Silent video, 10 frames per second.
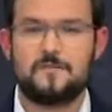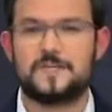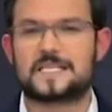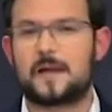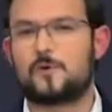
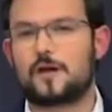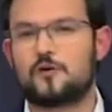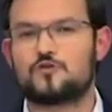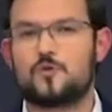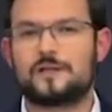Fiscal, ¿por qué
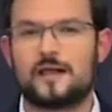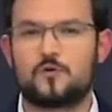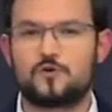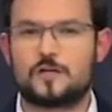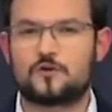no nos cuenta
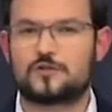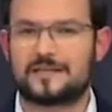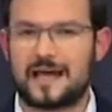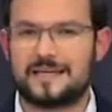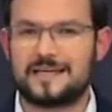algunos de los
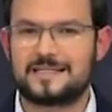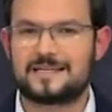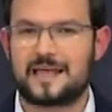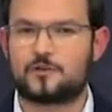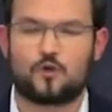
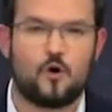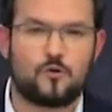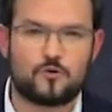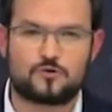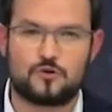detalles que
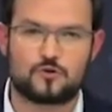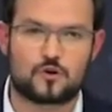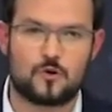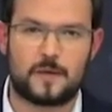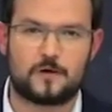todos los
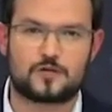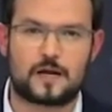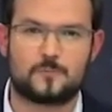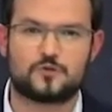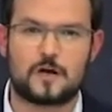colombianos
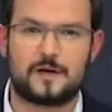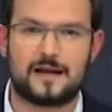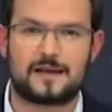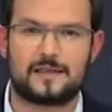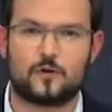queremos saber
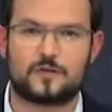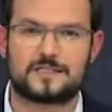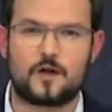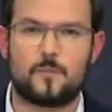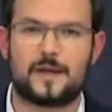alrededor de
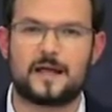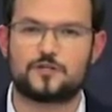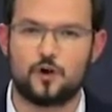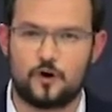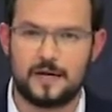esta
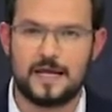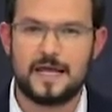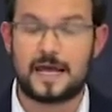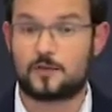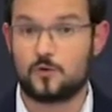operación,
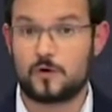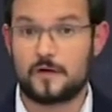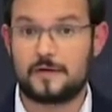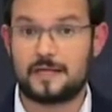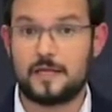que tuvo que
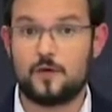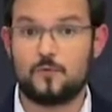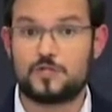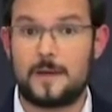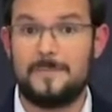haber tenido
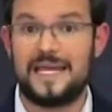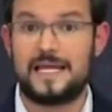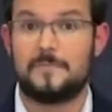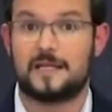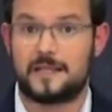mucha
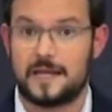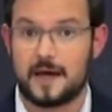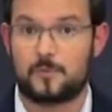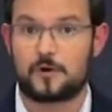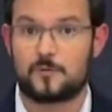
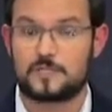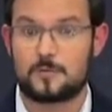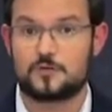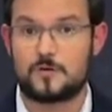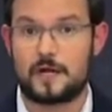milimetría, porque no
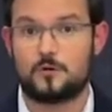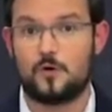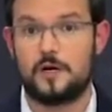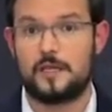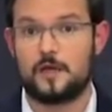estamos
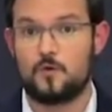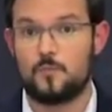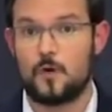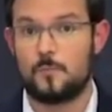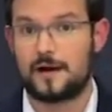hablando ni de
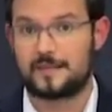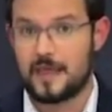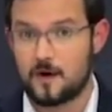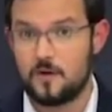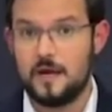un
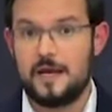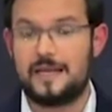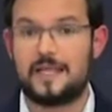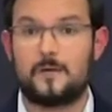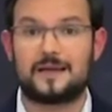bombardeo,
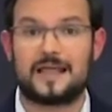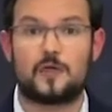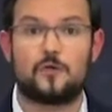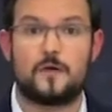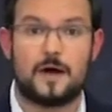ni de haber
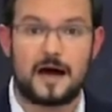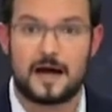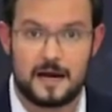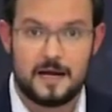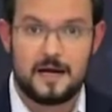dado de
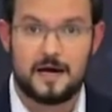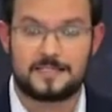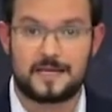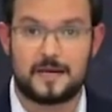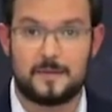baja a
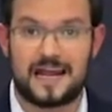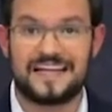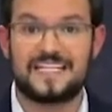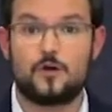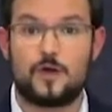este
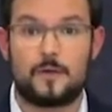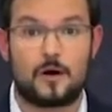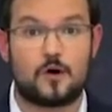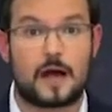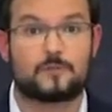criminal, sino de
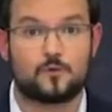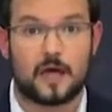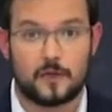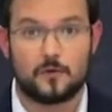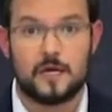haberlo
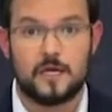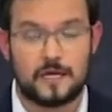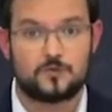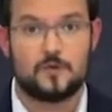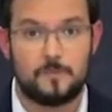capturado?
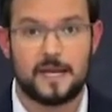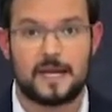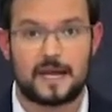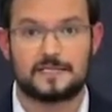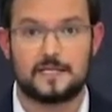Y eso
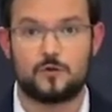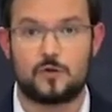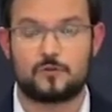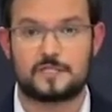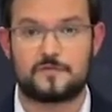implica, sin
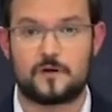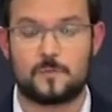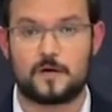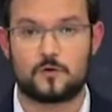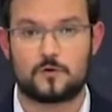duda, un desafío
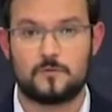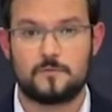mayor.